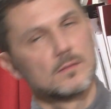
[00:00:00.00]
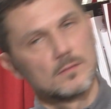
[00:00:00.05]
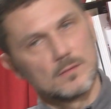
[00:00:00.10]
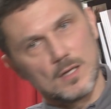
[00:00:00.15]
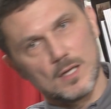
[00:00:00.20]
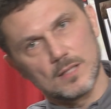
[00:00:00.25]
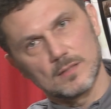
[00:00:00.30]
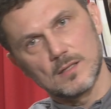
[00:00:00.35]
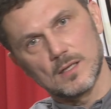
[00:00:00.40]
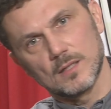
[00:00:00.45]

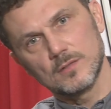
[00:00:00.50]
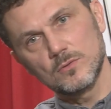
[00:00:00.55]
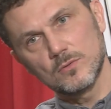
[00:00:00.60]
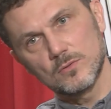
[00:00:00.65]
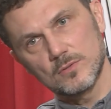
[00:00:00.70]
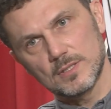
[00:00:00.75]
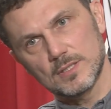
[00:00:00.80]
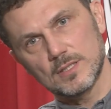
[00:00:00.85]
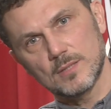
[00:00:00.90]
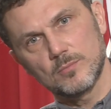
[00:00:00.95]
Да, да,
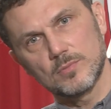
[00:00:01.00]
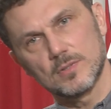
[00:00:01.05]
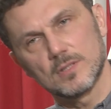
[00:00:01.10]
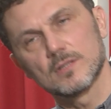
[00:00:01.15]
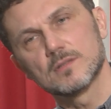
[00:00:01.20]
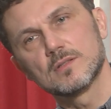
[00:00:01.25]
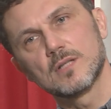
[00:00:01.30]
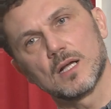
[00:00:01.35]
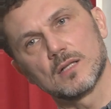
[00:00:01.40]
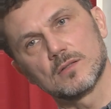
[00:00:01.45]
ну это поезд,
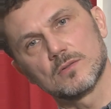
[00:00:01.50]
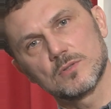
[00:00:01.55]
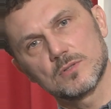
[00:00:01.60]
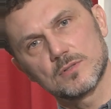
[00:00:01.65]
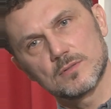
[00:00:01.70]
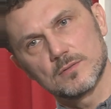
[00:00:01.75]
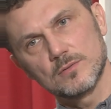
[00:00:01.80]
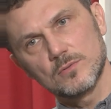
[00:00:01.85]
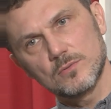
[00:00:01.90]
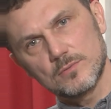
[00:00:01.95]
было, да, то
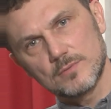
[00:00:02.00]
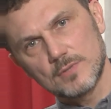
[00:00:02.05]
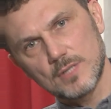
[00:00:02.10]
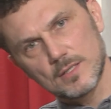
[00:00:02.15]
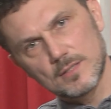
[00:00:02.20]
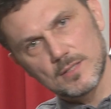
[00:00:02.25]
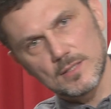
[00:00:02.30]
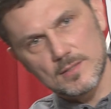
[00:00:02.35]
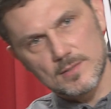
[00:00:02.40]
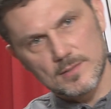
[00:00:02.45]
есть, ну я
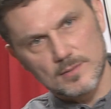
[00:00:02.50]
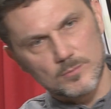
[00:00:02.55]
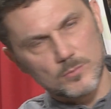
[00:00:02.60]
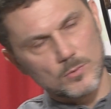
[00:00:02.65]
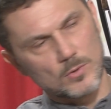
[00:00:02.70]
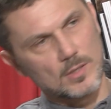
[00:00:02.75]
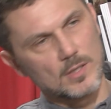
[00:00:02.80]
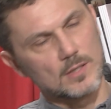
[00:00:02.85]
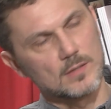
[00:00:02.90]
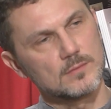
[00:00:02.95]
ездил. Но тут
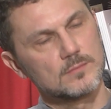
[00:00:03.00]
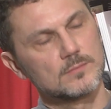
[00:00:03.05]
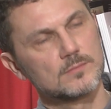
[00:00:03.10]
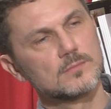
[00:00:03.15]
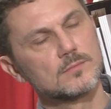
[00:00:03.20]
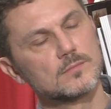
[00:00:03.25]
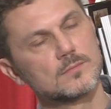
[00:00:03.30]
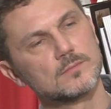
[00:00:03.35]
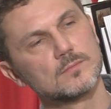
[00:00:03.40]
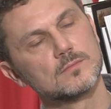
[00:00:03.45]
много. дело не в
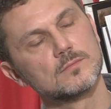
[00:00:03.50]
шутках, а в том,